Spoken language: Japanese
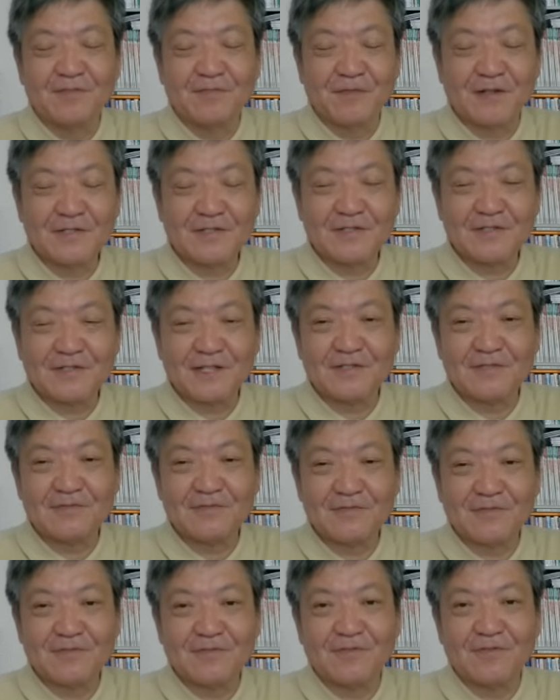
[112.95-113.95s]
全
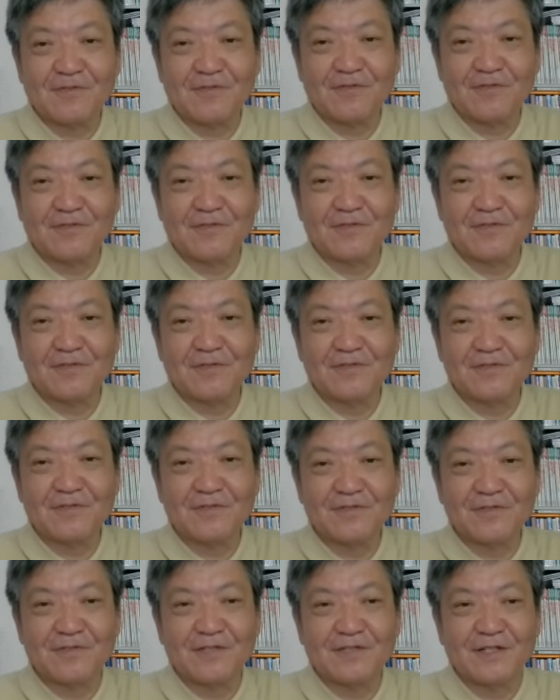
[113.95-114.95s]
くのこう
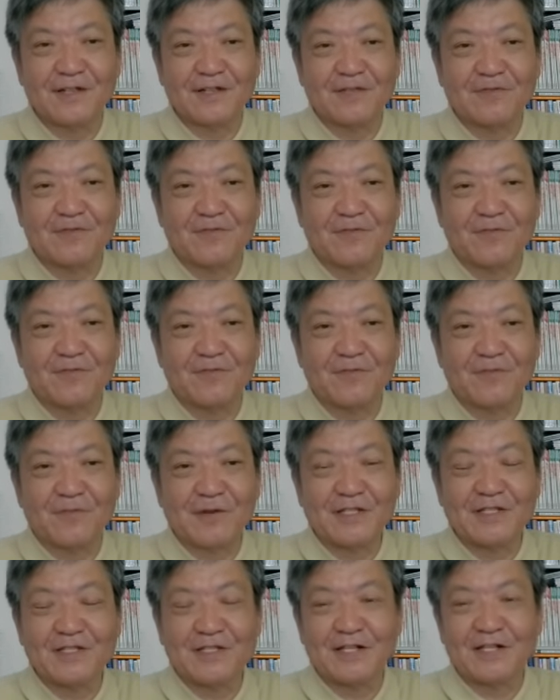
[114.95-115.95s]
ですねこう
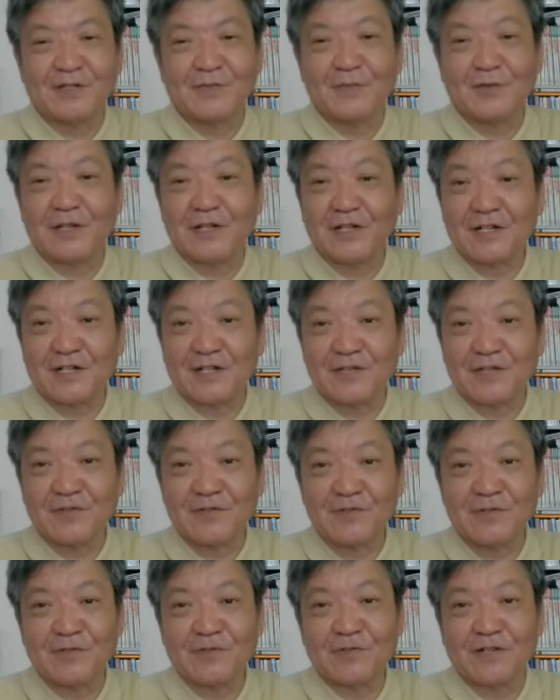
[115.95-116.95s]
間違いでもない限り
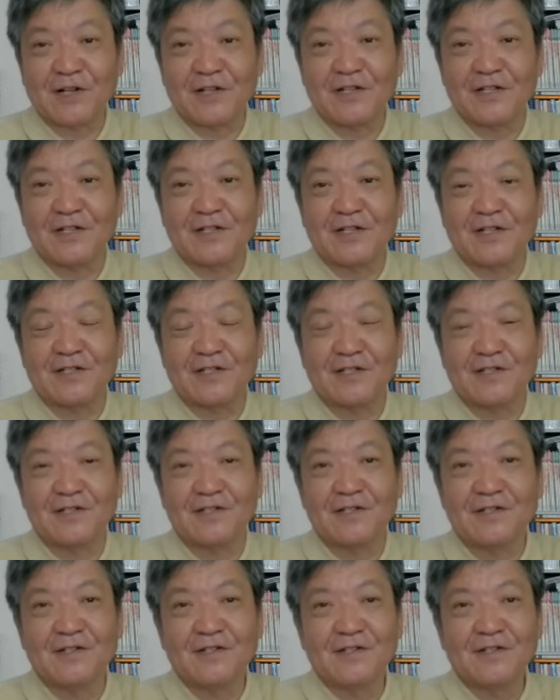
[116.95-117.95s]
はそんなことありえないし
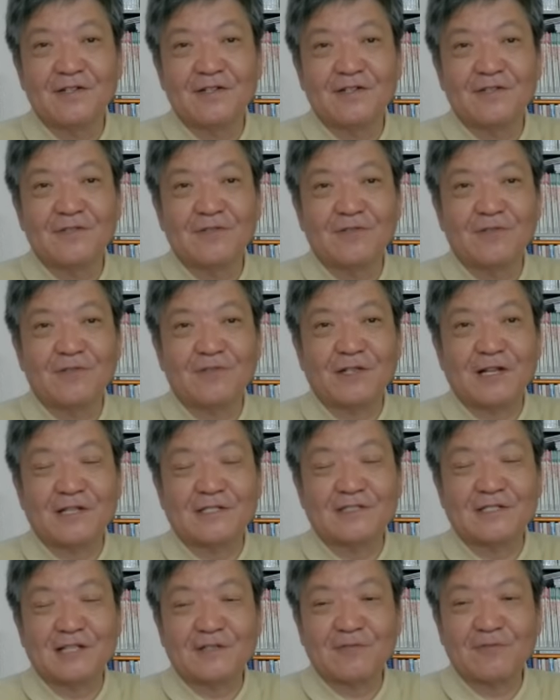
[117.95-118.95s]
そう
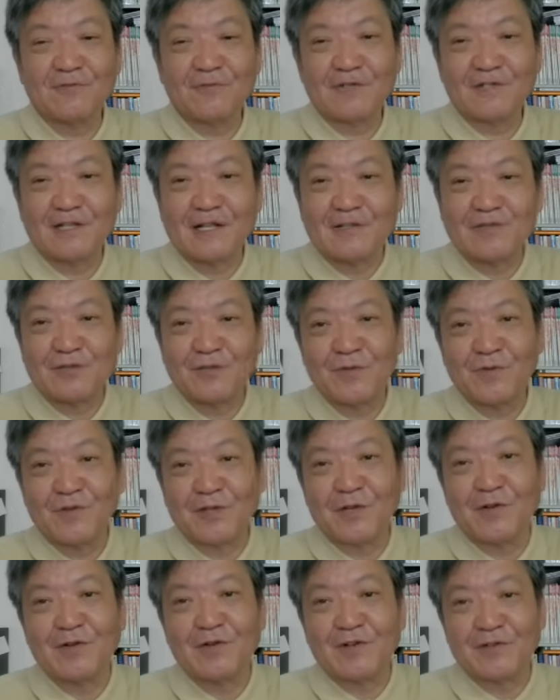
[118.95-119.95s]
なったところで何の意味
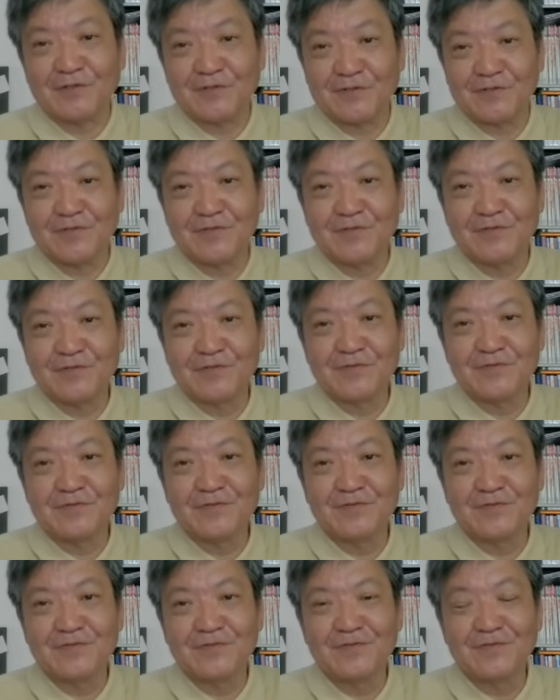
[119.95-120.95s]
もないわけです
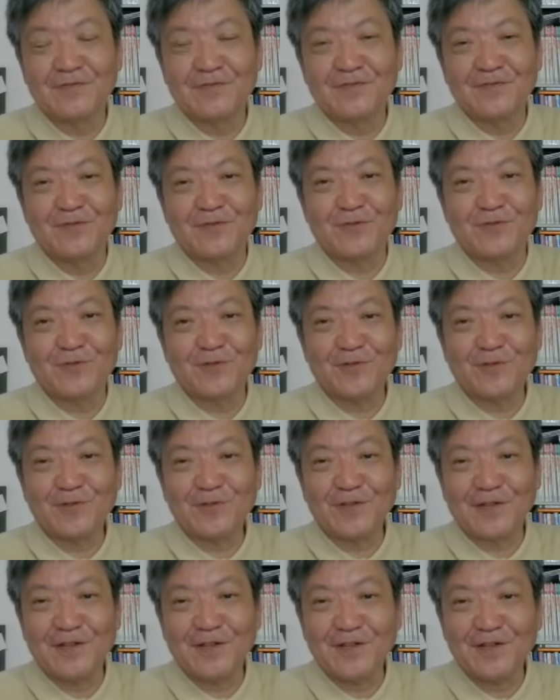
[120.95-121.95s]
よそれ
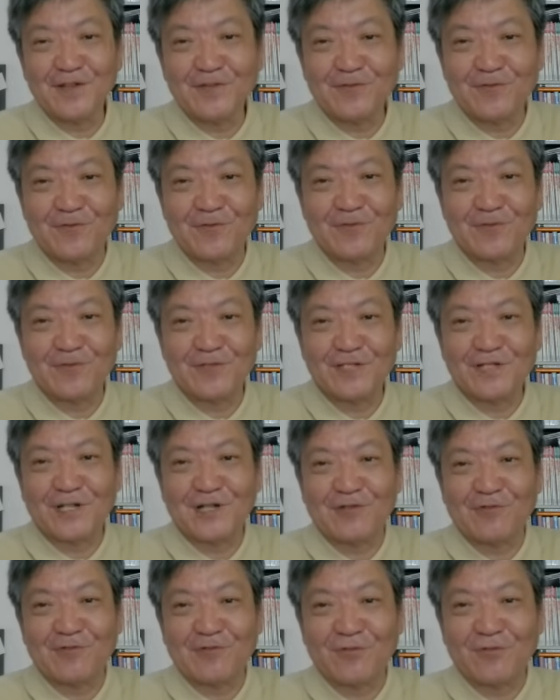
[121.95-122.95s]
をねこう
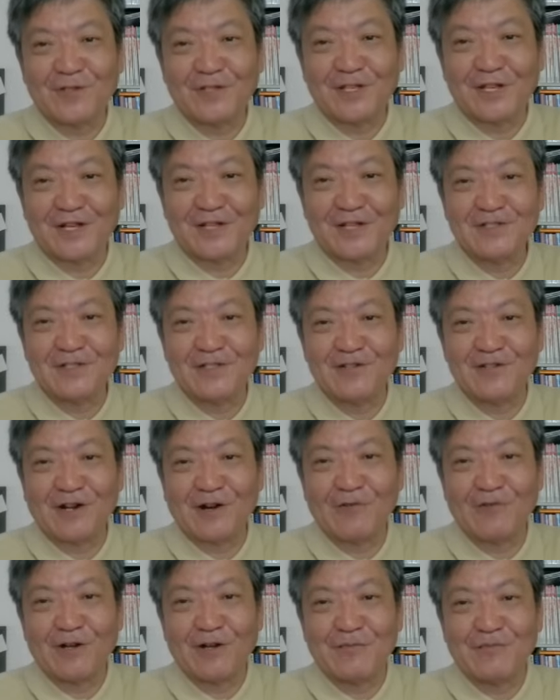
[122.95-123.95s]
力を込めてて
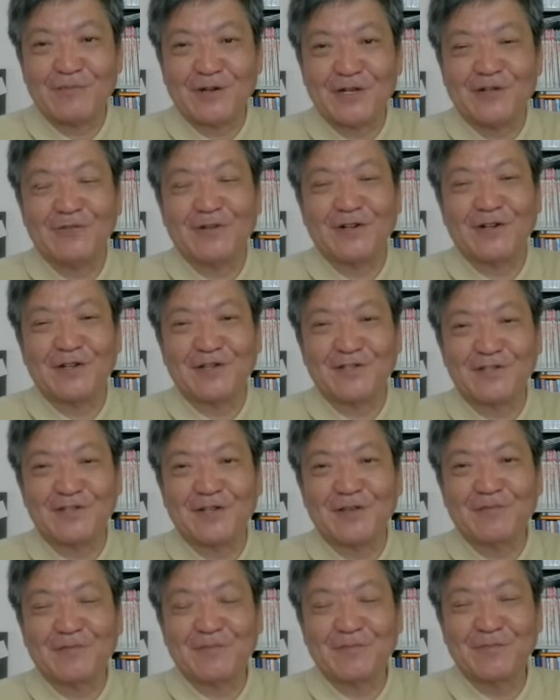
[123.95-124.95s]
るアホがいっぱいいるわけです
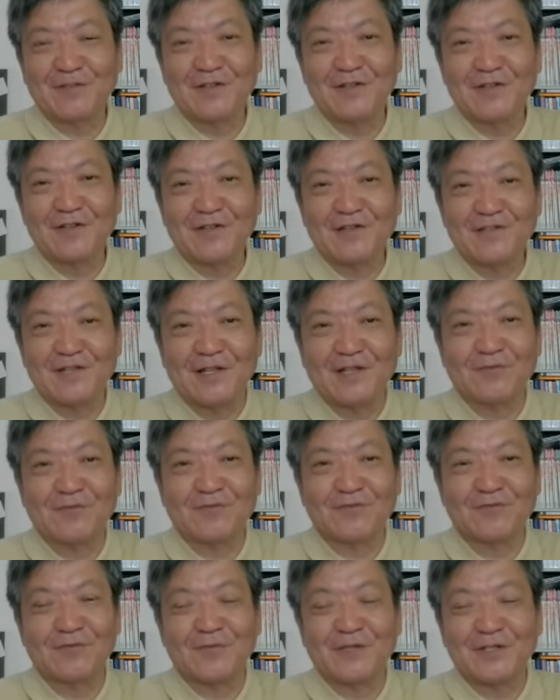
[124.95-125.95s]
ね伝
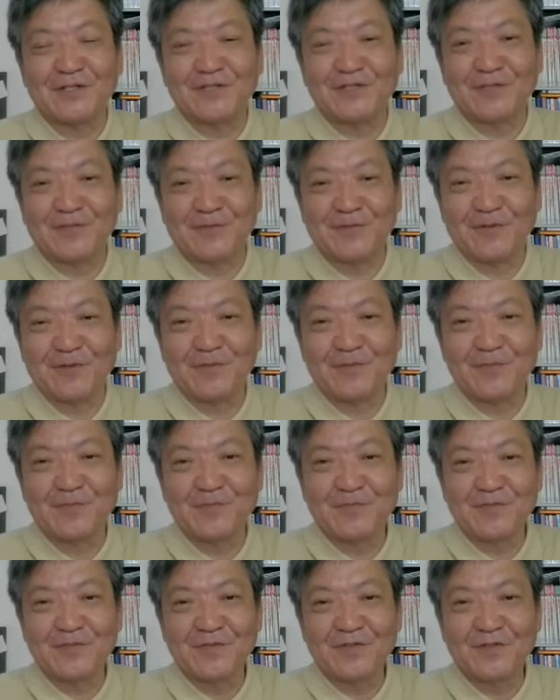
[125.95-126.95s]
統組ですけども、
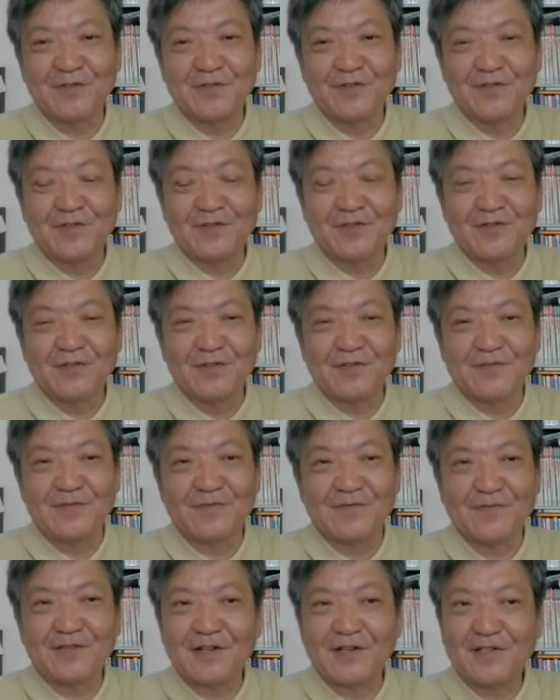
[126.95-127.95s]

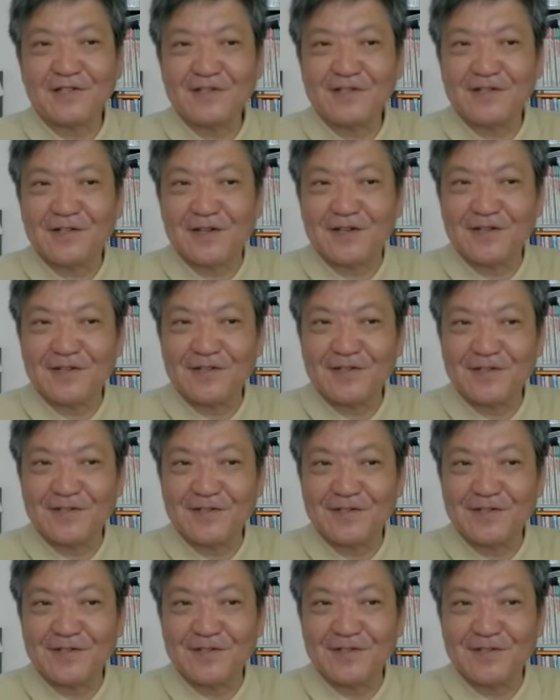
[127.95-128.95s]
大
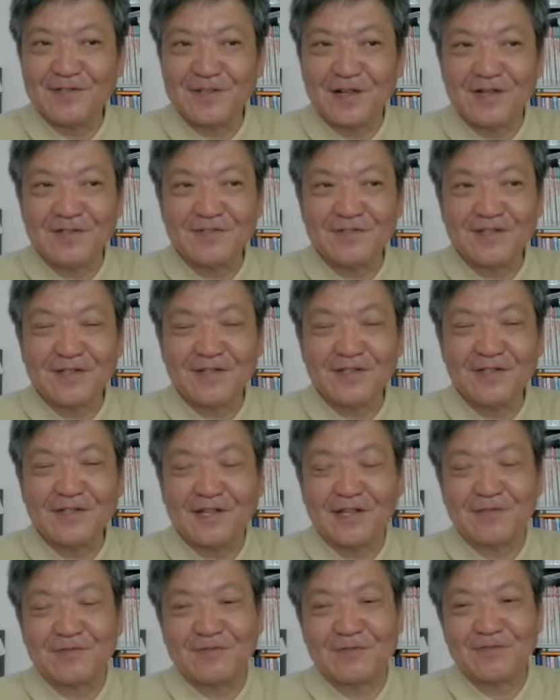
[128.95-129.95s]
体何千
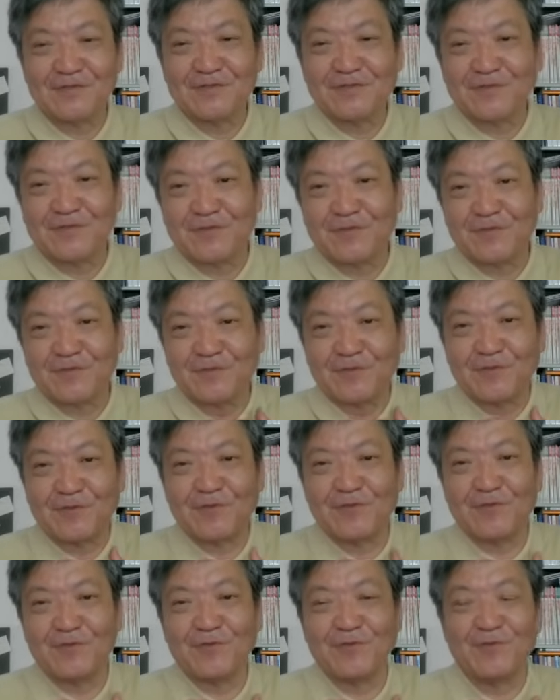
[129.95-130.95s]
件というところ、こ
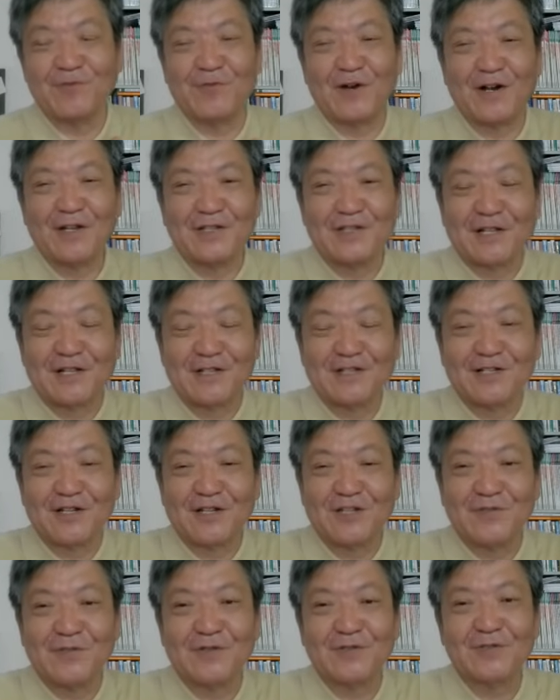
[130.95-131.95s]
の倍になっ
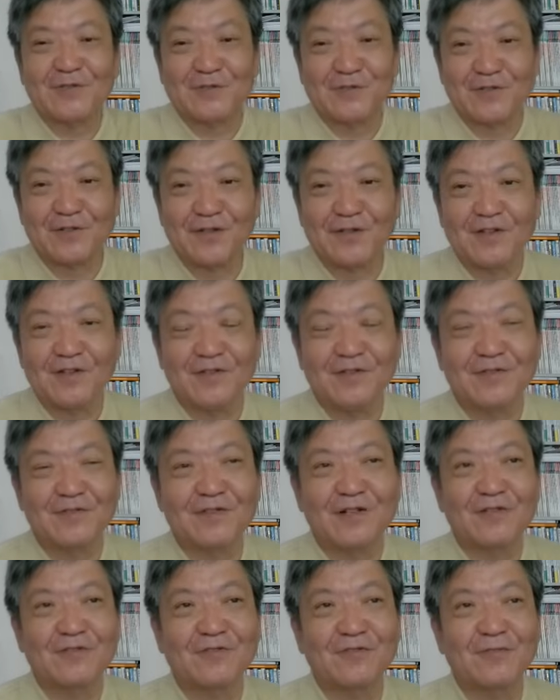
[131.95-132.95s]
たりしますよね。
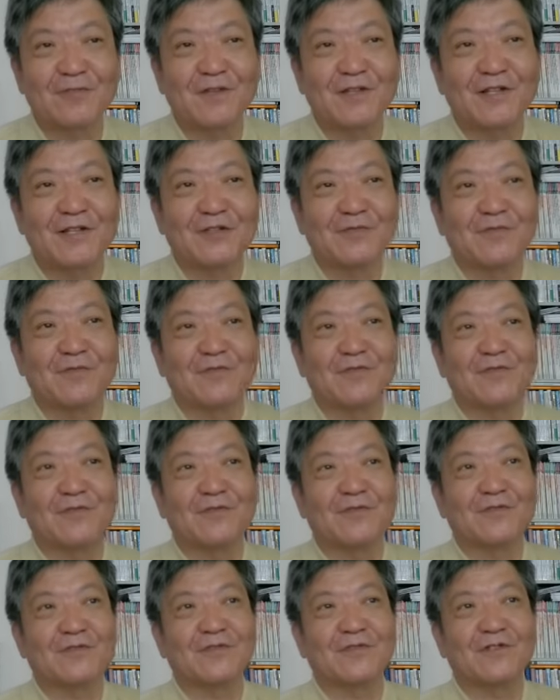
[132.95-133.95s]
ネットメディアで
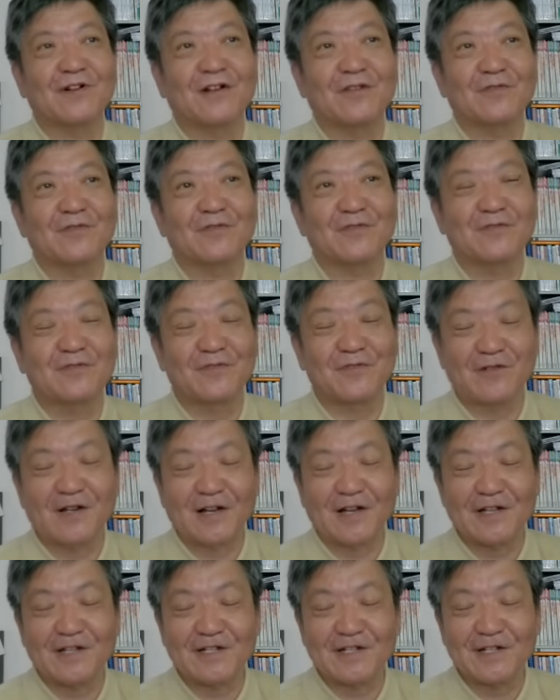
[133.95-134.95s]
も、あの、
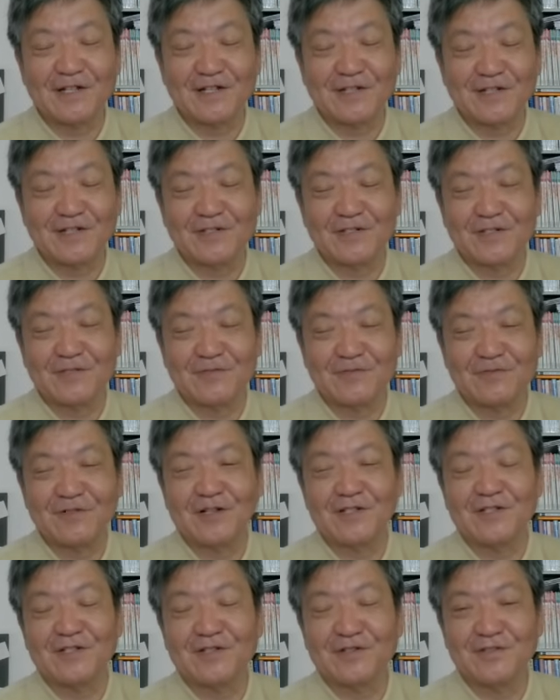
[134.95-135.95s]
買い切な記事が来る
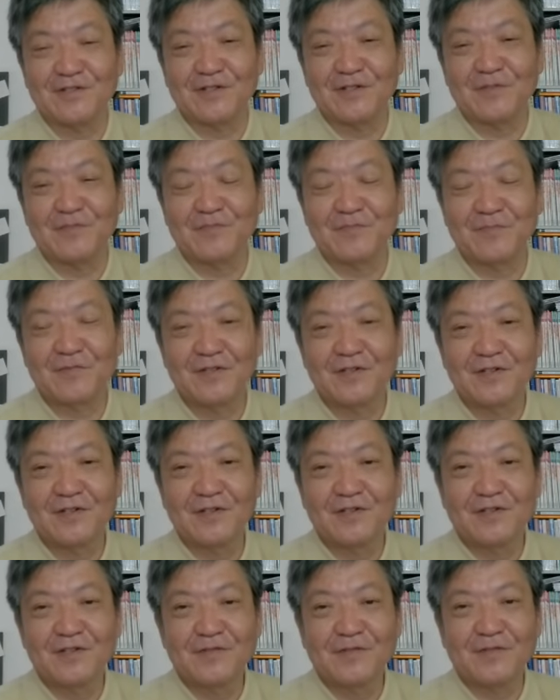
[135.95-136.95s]
らしいですね。
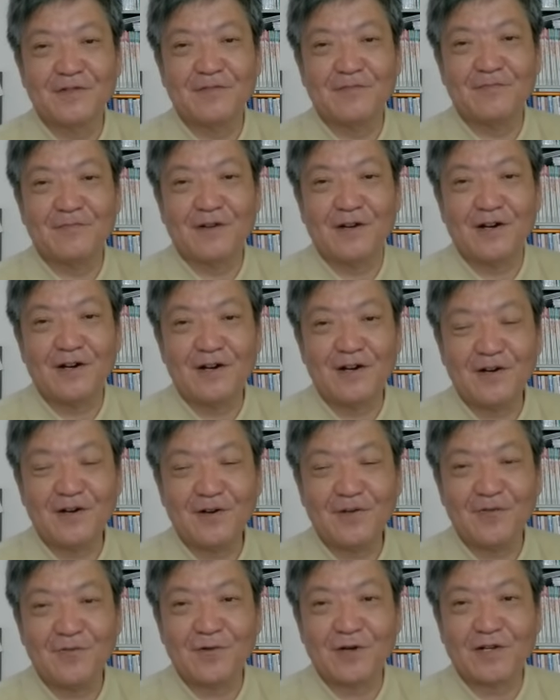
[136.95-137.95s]
まあ、
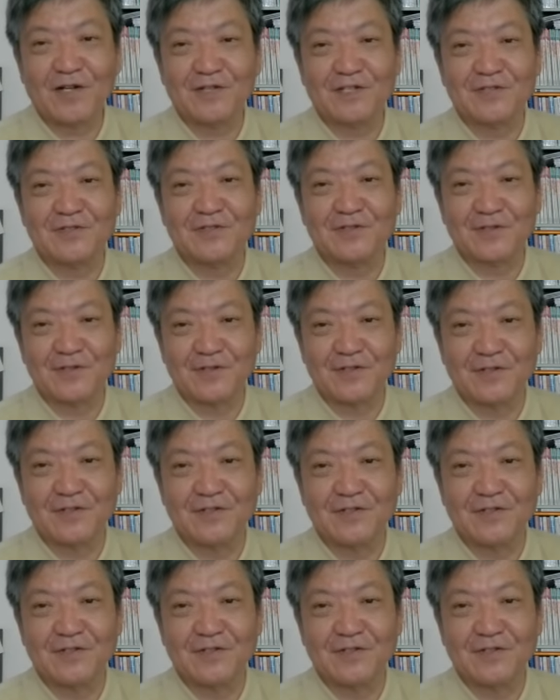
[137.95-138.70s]
まあ、おバカですよね。